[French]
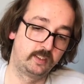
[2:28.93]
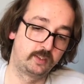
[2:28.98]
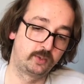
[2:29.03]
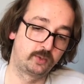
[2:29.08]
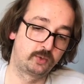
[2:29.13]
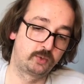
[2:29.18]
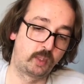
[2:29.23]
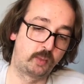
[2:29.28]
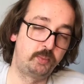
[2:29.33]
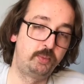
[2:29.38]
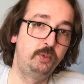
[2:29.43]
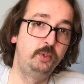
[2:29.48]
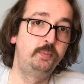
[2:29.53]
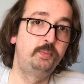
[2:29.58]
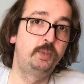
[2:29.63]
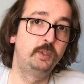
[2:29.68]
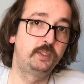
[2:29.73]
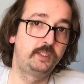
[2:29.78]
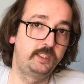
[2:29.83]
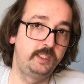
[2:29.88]
soit plus
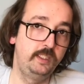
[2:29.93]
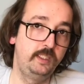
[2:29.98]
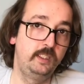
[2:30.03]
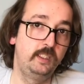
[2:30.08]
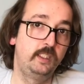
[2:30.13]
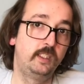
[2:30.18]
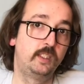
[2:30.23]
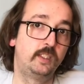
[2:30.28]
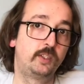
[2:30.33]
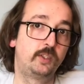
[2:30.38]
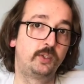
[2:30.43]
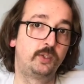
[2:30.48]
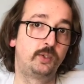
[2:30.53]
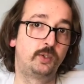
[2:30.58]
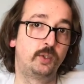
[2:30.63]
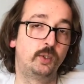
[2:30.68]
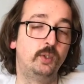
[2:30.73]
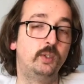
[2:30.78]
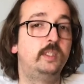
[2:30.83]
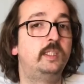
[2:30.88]
petit
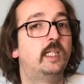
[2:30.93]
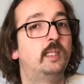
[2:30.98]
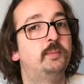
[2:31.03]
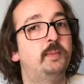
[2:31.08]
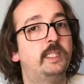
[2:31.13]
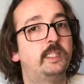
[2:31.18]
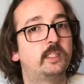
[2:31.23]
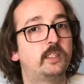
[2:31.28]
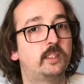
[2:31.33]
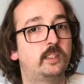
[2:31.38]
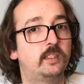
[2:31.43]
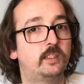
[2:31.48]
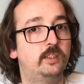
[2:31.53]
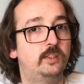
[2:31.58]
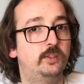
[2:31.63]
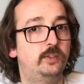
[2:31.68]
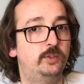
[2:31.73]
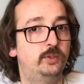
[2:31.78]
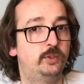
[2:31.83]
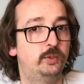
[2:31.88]
que le diamètre
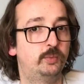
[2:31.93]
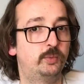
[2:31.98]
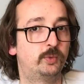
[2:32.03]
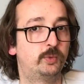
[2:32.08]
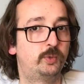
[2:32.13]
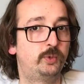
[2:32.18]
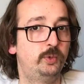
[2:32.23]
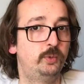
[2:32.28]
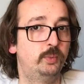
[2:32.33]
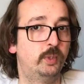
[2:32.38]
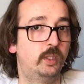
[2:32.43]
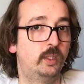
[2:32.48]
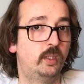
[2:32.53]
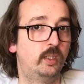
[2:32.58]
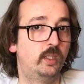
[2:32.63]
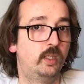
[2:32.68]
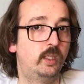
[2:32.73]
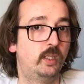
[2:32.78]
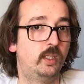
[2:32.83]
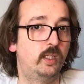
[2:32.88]
de mon tube,
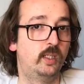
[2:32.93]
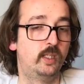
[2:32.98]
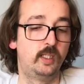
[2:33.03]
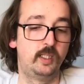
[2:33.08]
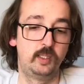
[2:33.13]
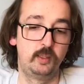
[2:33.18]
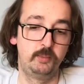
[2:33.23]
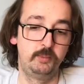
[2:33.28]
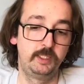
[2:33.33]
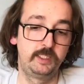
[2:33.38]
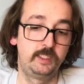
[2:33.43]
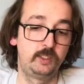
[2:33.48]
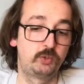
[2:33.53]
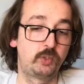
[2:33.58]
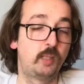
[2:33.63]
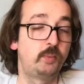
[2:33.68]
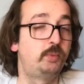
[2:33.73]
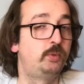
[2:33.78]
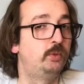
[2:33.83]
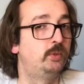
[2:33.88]
mais qui soit
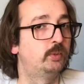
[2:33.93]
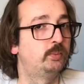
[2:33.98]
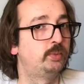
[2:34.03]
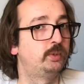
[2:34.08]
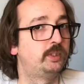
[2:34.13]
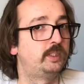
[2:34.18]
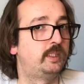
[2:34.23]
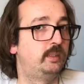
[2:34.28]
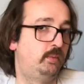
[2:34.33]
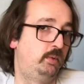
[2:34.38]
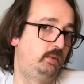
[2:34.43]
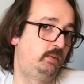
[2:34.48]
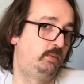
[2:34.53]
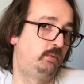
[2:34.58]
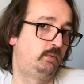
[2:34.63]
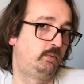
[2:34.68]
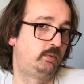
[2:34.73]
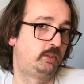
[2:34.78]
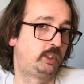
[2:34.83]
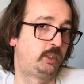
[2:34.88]
le plus long possible.
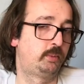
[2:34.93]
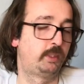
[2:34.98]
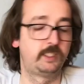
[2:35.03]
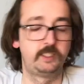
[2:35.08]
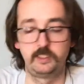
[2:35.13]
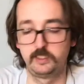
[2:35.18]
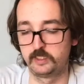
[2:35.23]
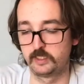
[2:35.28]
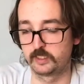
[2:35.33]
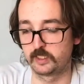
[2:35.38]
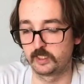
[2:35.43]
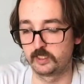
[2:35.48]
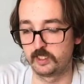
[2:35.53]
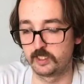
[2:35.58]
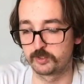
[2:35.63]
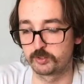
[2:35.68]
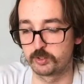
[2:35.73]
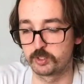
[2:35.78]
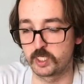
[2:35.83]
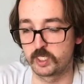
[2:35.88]
Je ne sais pas si c'est très clair
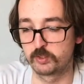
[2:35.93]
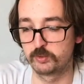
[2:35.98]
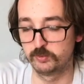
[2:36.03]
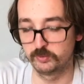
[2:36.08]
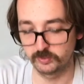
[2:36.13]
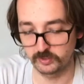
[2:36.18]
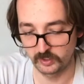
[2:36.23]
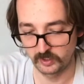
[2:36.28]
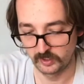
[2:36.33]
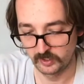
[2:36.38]
ce que je raconte.